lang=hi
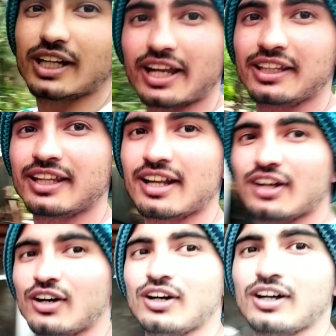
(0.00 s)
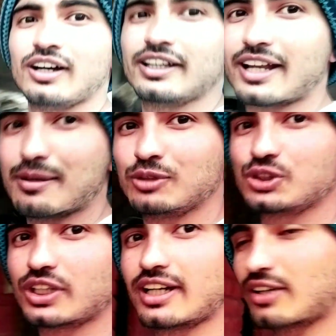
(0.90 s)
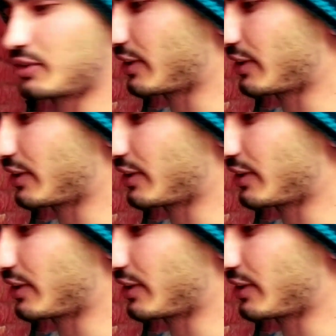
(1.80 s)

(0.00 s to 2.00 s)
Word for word: का घर है अंदर ये रामू जी के घर को